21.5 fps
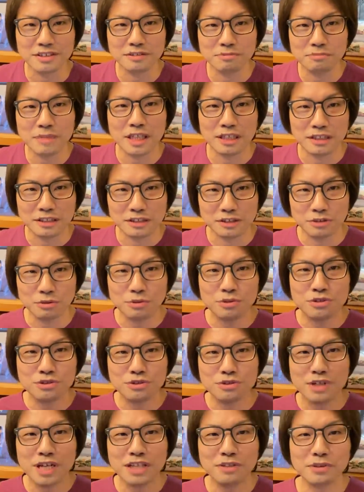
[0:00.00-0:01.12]
まあ総
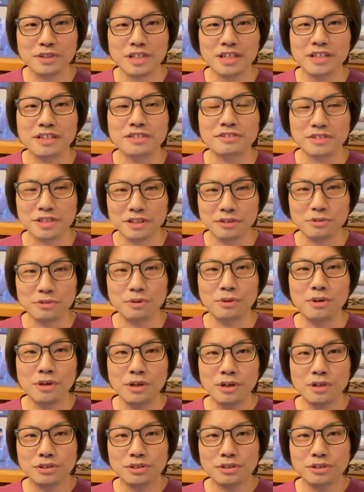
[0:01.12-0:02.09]
集編といったら変ですけど、